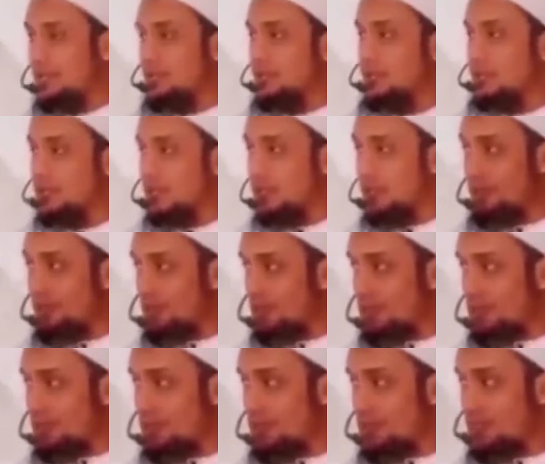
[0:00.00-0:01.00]
যখন
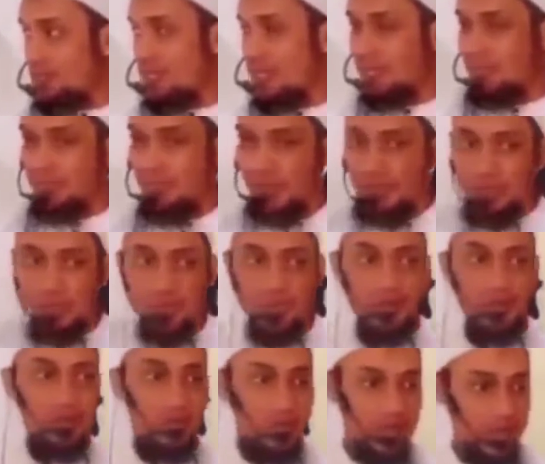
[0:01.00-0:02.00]
জড়বস্তু স্থান
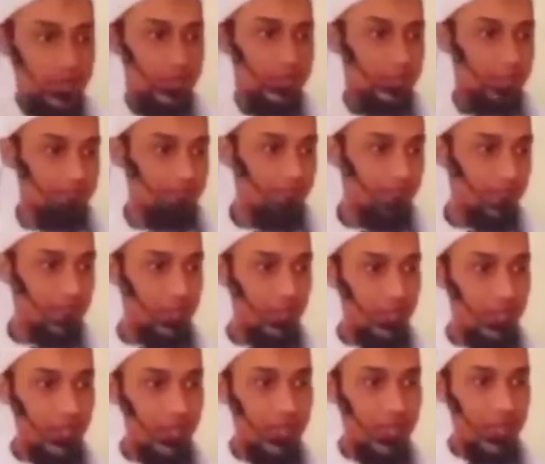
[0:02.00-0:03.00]
পরিবর্তন করেছে
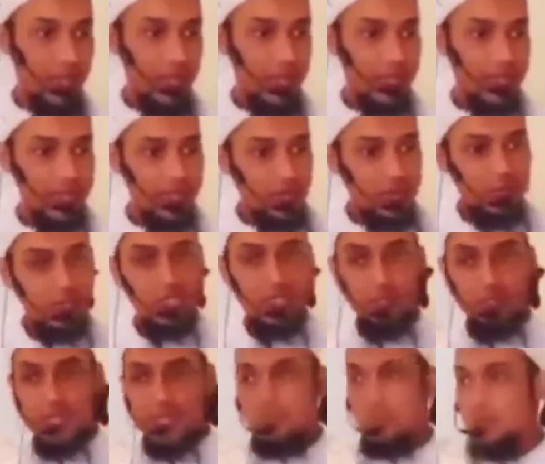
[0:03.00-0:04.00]
এটাও
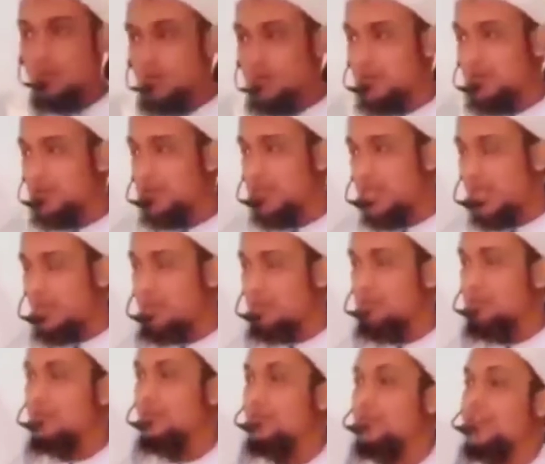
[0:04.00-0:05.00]
হতে পারে ভবিষ্যতে
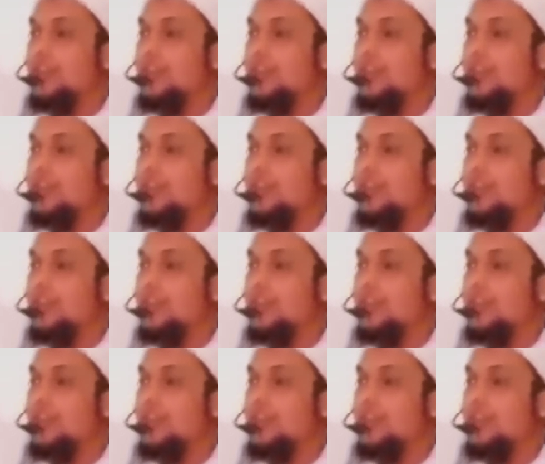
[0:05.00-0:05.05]
এমন কোনো